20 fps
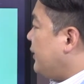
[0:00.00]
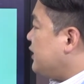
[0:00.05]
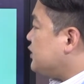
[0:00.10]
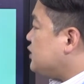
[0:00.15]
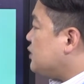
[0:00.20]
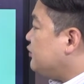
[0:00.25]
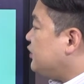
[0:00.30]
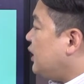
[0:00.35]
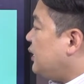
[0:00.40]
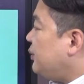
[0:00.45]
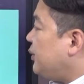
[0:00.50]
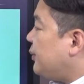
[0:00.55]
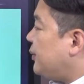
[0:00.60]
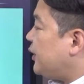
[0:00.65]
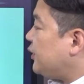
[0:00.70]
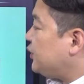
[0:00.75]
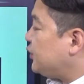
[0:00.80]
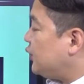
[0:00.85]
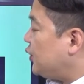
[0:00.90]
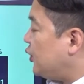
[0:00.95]
맨 처음
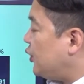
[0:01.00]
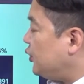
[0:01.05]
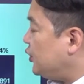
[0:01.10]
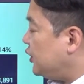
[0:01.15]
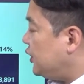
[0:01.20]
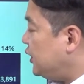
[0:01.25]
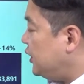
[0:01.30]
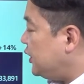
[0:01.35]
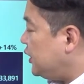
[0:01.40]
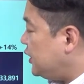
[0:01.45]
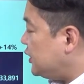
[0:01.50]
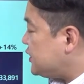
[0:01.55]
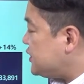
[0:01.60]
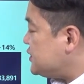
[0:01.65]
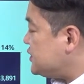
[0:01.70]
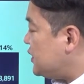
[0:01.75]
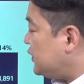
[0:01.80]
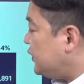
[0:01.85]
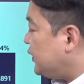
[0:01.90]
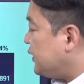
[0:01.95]
살펴봤던 이
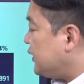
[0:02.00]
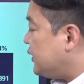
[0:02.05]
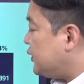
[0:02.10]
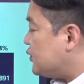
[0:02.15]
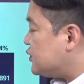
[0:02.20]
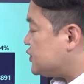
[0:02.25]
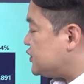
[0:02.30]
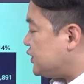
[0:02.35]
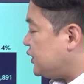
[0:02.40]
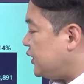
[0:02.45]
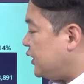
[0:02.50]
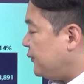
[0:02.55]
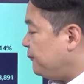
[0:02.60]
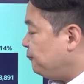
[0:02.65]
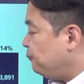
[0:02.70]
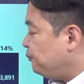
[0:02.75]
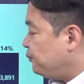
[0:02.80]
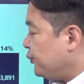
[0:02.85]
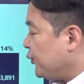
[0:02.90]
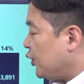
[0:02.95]
신재생
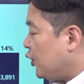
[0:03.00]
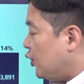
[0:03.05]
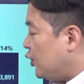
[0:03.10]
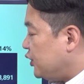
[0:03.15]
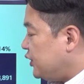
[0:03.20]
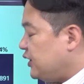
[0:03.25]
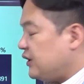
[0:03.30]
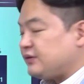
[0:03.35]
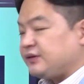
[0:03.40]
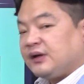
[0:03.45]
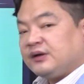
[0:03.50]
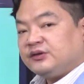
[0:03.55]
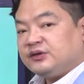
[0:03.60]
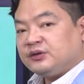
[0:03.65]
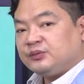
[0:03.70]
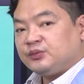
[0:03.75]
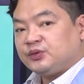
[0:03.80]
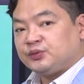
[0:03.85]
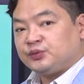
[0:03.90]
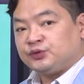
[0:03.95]
에너지의 어, 이익
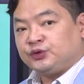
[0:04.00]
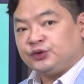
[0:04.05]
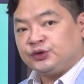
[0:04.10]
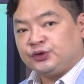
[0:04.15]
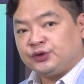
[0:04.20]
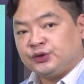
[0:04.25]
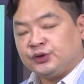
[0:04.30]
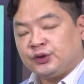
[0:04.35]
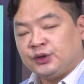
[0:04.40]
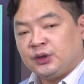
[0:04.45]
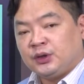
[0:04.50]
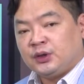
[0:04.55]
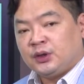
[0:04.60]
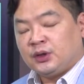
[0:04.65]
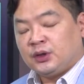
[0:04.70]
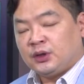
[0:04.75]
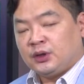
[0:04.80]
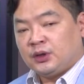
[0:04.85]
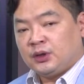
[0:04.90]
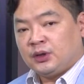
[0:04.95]
상승 부분은
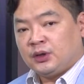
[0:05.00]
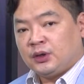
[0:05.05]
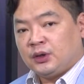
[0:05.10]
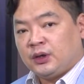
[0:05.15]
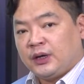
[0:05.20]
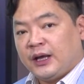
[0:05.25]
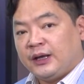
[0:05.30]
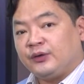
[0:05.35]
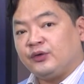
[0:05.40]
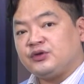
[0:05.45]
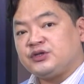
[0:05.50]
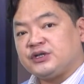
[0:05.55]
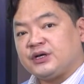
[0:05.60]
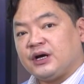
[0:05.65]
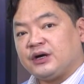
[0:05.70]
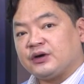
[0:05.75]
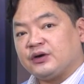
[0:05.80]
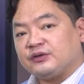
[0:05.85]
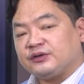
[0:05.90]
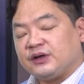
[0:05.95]
어, 에너지
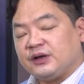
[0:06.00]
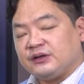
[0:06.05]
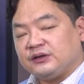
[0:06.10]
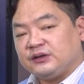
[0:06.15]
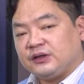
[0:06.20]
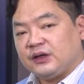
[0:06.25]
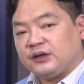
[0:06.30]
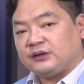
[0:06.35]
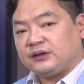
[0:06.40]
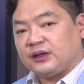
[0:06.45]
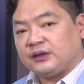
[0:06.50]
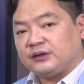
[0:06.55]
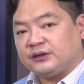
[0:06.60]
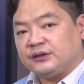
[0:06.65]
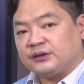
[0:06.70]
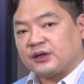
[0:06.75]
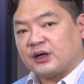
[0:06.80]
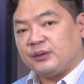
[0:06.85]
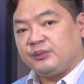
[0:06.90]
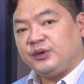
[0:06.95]
가격 상승에 따른
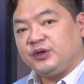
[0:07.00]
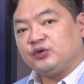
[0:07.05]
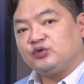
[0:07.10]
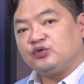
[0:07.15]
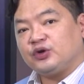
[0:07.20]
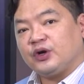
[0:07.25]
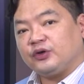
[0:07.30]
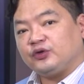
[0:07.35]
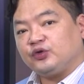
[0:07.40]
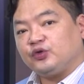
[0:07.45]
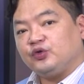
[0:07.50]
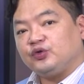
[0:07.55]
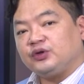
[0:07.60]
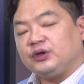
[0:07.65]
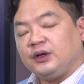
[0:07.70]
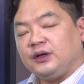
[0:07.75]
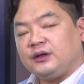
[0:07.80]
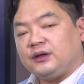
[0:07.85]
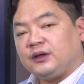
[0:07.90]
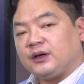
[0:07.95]
그러니까 미국에서
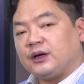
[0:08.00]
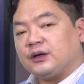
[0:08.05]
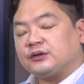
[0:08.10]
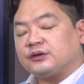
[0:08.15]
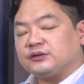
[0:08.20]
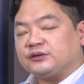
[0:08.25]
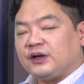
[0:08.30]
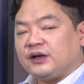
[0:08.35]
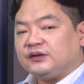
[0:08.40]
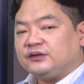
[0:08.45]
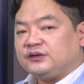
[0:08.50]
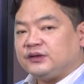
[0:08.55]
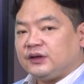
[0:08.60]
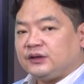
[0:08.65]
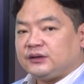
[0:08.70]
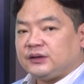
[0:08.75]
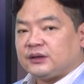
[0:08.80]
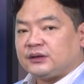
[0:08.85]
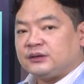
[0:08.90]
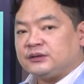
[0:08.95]
유틸리티 가격
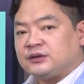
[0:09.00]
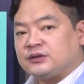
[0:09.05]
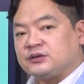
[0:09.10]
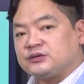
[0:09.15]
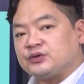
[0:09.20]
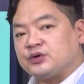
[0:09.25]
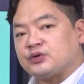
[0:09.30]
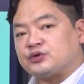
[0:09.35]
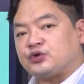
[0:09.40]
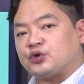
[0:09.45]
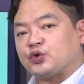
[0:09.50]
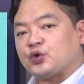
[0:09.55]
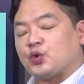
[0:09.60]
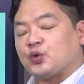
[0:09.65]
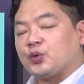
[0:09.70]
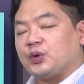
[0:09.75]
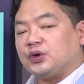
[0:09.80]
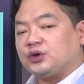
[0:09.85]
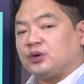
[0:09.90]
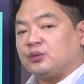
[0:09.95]
상승에 따른 긍정적
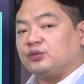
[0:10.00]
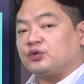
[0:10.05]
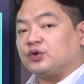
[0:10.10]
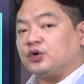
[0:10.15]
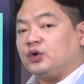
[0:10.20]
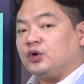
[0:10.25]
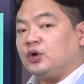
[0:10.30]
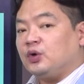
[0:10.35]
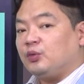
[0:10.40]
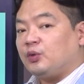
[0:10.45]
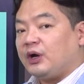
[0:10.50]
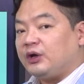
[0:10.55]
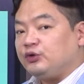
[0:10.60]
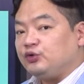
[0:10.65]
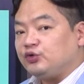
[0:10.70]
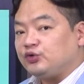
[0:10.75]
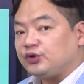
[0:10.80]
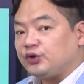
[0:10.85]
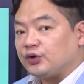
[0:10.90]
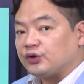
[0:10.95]
효과 더불어
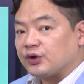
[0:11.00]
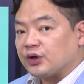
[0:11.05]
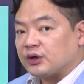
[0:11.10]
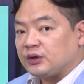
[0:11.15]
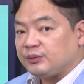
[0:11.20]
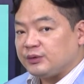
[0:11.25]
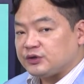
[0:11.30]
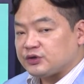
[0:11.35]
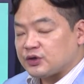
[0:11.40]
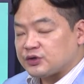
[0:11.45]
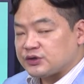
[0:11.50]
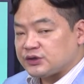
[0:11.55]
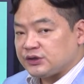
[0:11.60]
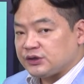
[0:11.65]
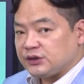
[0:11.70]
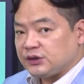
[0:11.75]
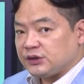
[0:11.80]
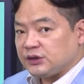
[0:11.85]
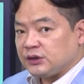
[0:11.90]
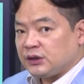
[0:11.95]
환율이 영향을
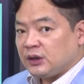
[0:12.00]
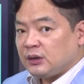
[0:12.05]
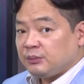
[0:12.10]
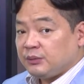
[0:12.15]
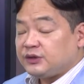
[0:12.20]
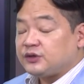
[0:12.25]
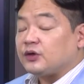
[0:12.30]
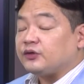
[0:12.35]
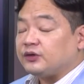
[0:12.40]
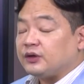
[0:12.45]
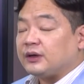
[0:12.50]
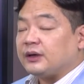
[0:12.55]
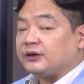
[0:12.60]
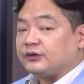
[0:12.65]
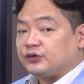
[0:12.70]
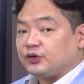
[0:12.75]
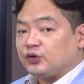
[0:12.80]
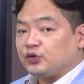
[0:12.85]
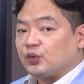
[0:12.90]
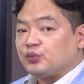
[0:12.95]
미쳤지 미쳤을
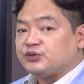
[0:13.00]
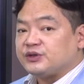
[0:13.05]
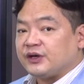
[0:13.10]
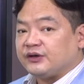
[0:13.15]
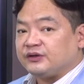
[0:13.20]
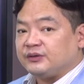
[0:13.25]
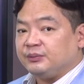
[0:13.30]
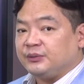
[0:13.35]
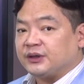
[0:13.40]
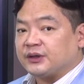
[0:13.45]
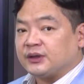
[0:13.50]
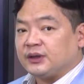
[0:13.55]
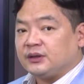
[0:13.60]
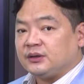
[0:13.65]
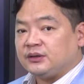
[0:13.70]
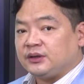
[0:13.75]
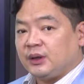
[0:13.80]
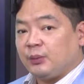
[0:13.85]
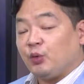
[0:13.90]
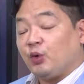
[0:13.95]
가능성이 높지 않습니까?
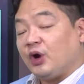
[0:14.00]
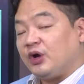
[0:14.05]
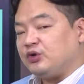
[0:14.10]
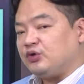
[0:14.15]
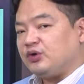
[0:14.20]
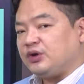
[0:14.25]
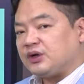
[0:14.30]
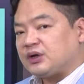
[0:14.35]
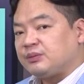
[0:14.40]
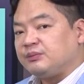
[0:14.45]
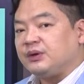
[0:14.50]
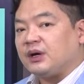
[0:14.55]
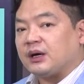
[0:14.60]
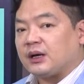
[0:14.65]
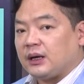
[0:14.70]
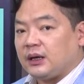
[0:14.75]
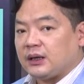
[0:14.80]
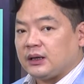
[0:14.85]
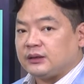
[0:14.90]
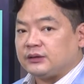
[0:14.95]
그런데 뭐 환율이
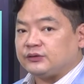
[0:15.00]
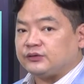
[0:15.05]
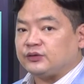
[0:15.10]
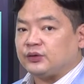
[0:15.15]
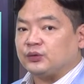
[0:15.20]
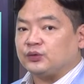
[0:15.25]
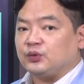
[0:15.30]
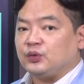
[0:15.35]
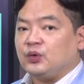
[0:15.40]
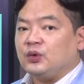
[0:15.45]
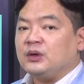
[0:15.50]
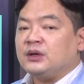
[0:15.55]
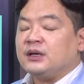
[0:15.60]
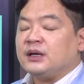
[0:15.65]
급락할 가능성도